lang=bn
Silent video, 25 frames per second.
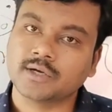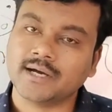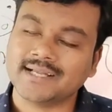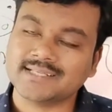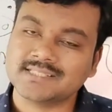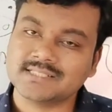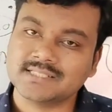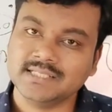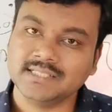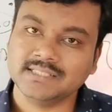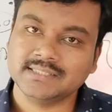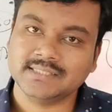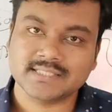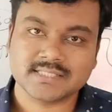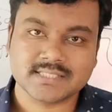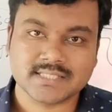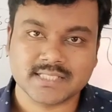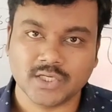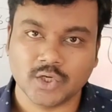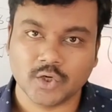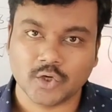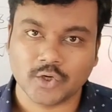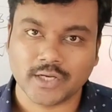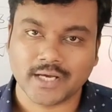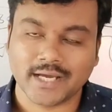গাজনিতে
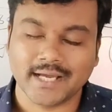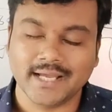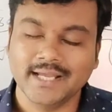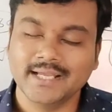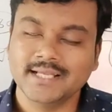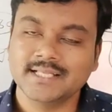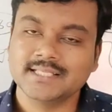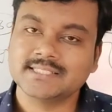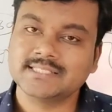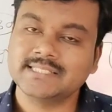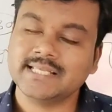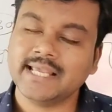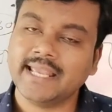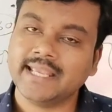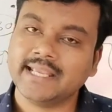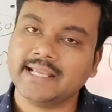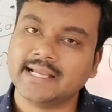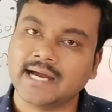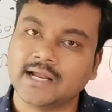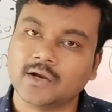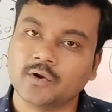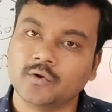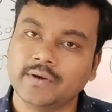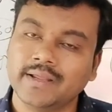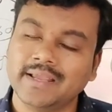ছিল না সেই
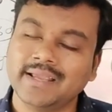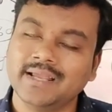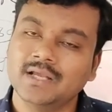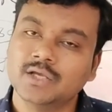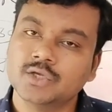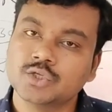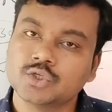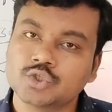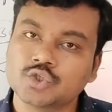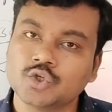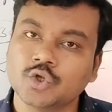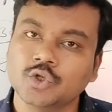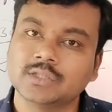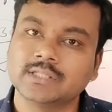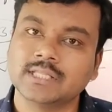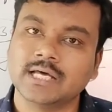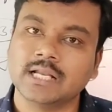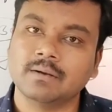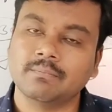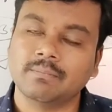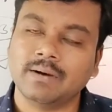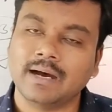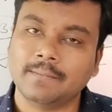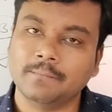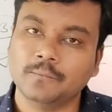কারণে
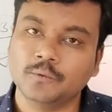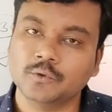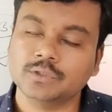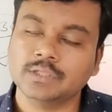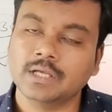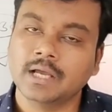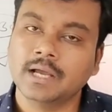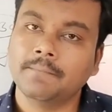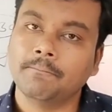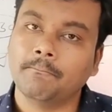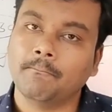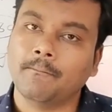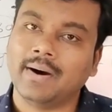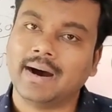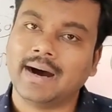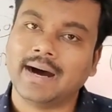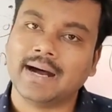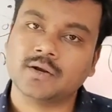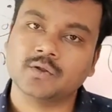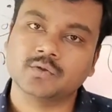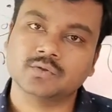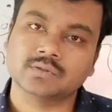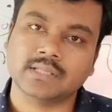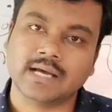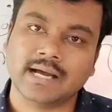সুলতান মাহমুদ
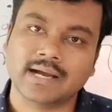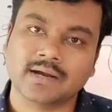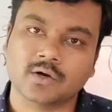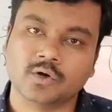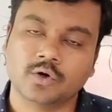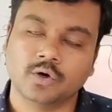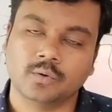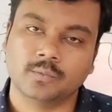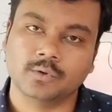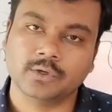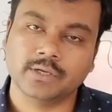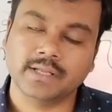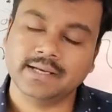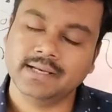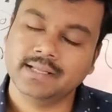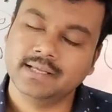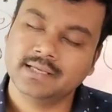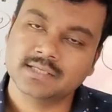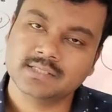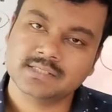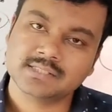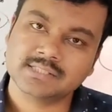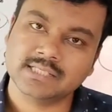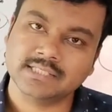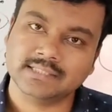ভারত আক্রমণের
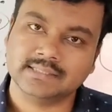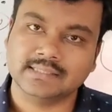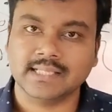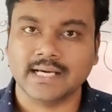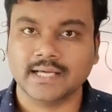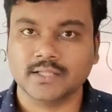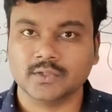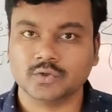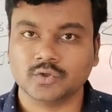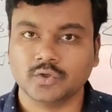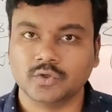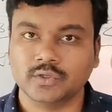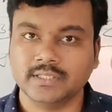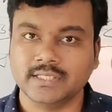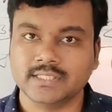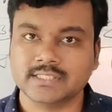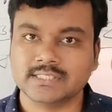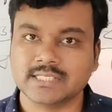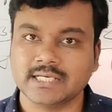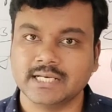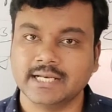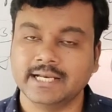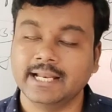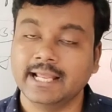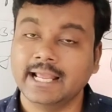সিদ্ধান্ত
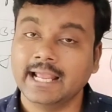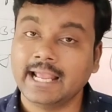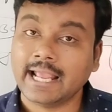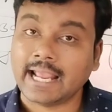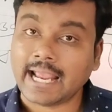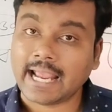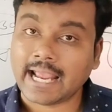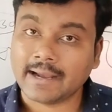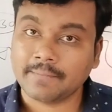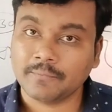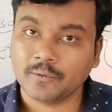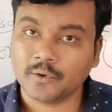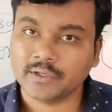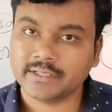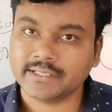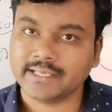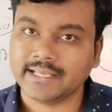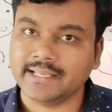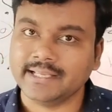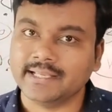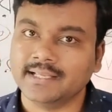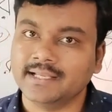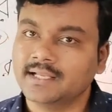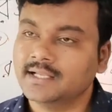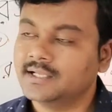নিয়েছিলেন
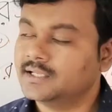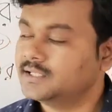এমনকি